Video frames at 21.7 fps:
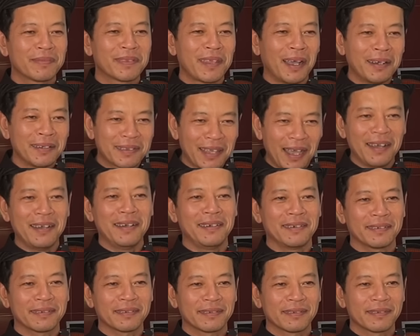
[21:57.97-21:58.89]
từ
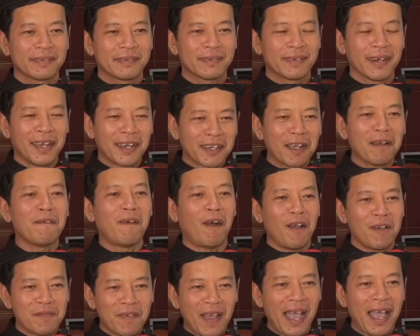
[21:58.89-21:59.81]
từ đừng có
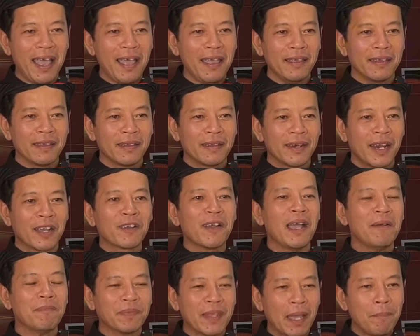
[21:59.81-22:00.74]
vội vã đừng
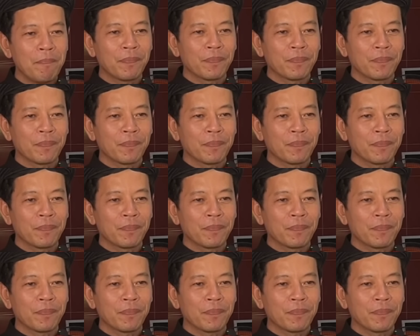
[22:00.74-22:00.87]
có hấp tấp